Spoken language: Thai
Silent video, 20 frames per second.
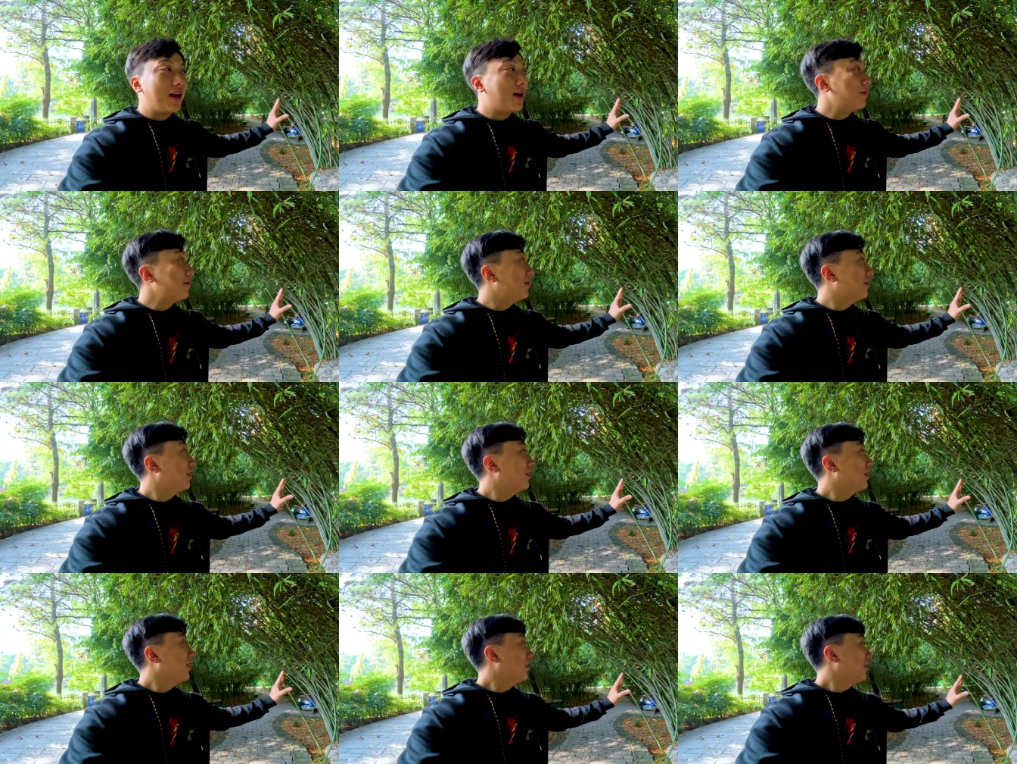นะครับ
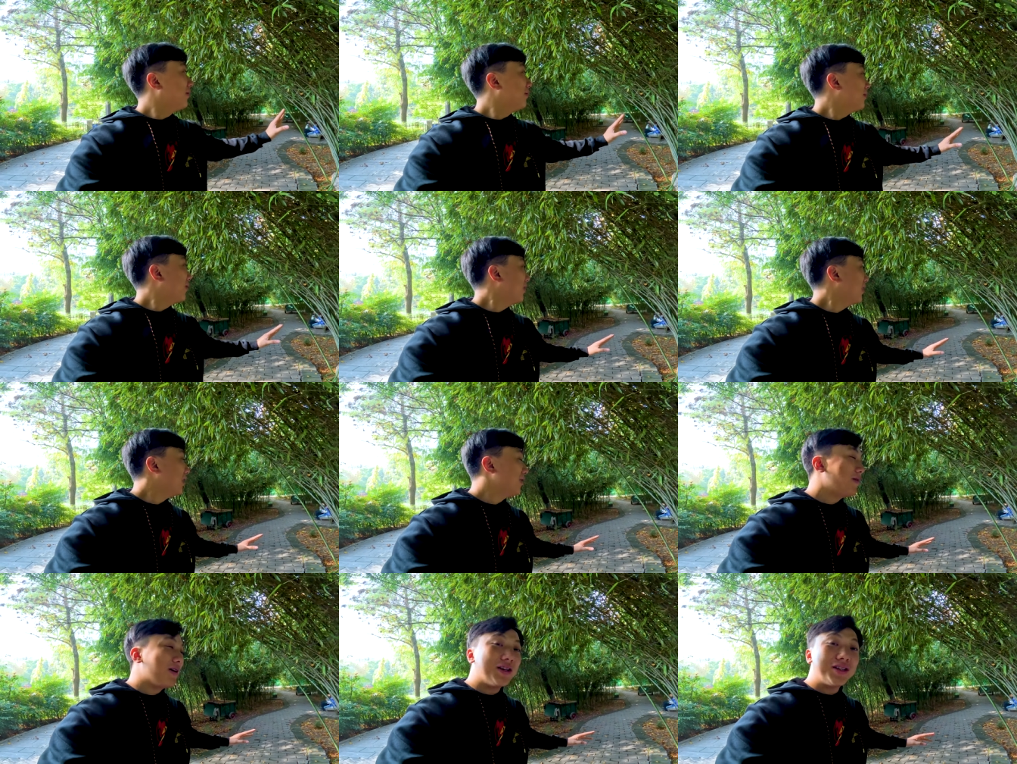บอก
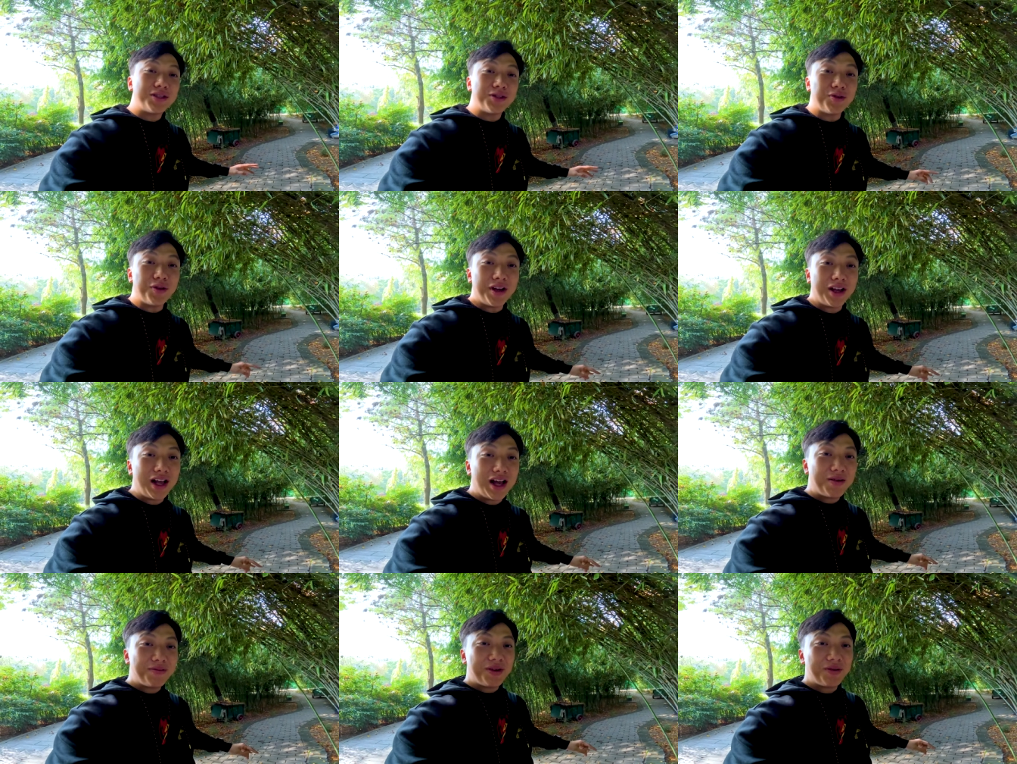เลยว่าสวย
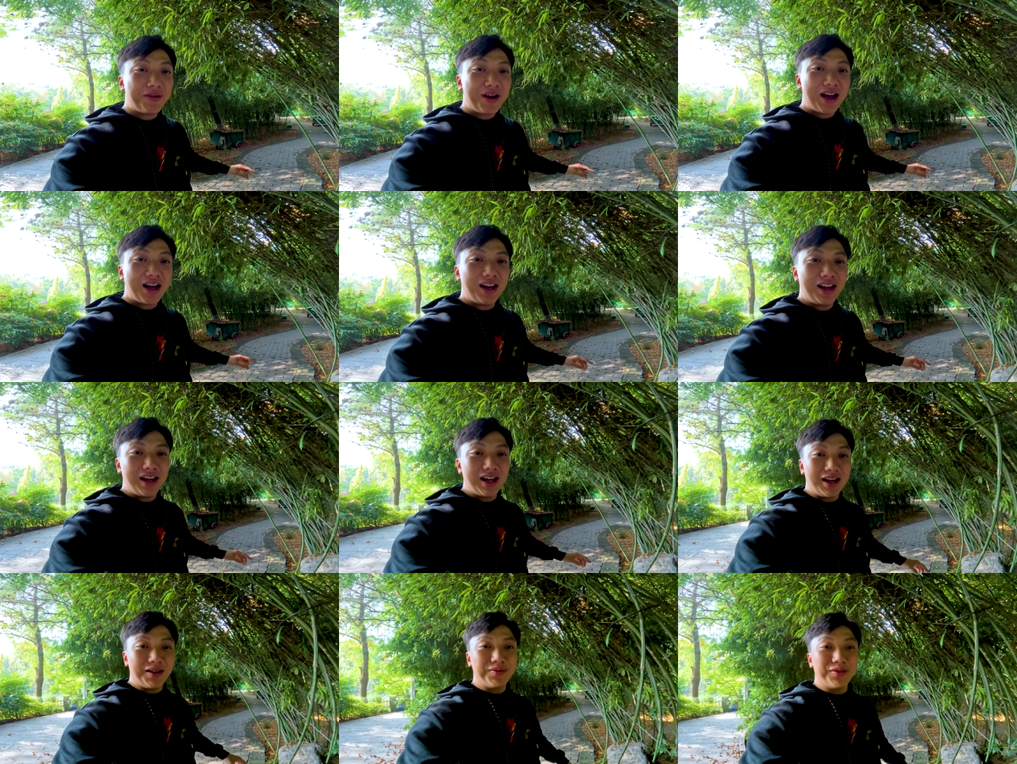งามมากๆเล
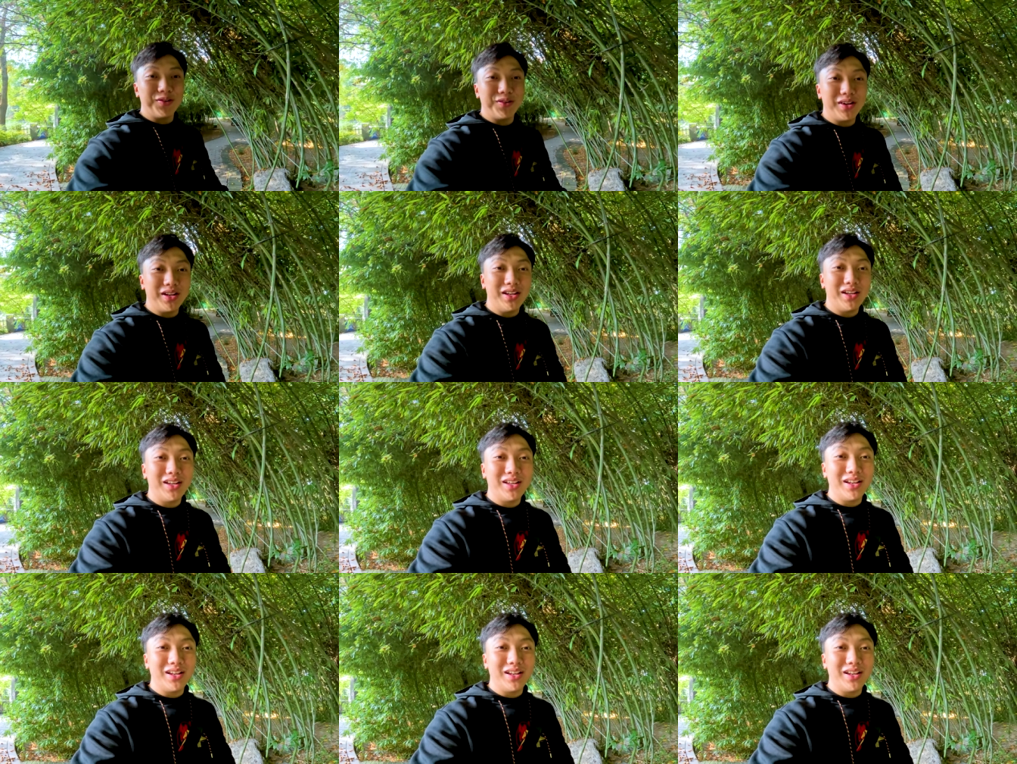ยนะครับ ตรงนี้